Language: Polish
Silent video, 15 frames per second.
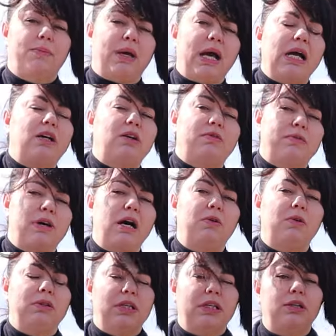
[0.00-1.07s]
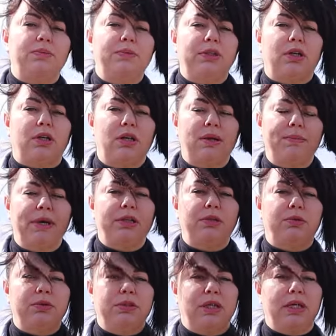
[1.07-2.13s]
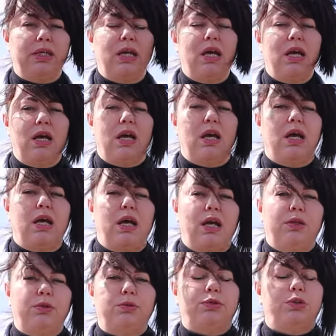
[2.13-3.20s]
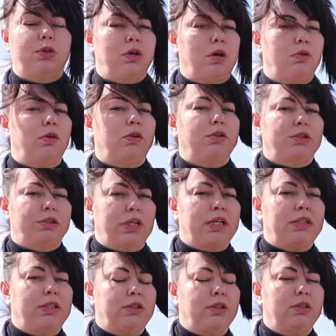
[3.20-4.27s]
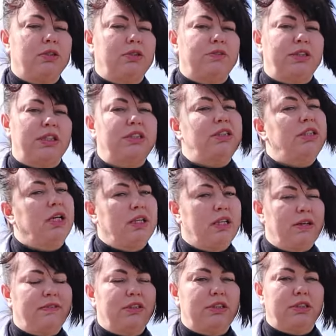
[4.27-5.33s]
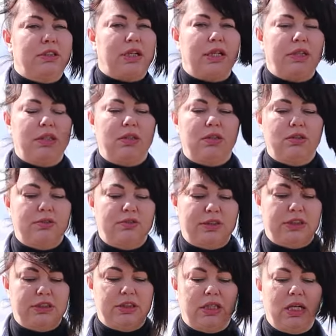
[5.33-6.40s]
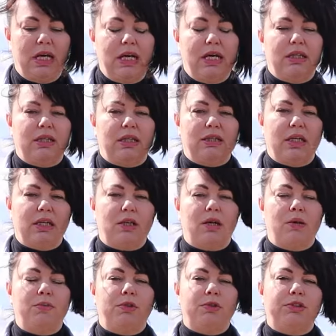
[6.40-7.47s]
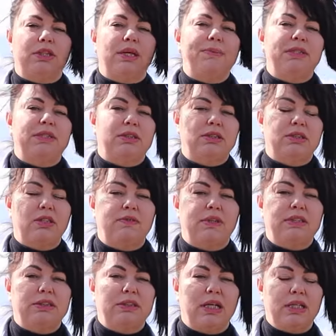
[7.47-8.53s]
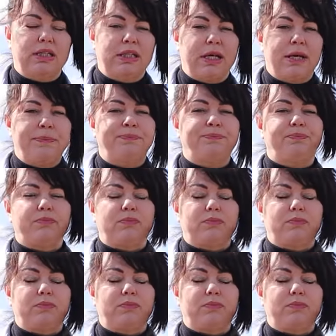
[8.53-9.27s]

brakowało tego mikroelementu jej e, już około 3 tygodni wcześniej, a nawet 4 tygodni wcześniej. Dlatego możemy stosować takie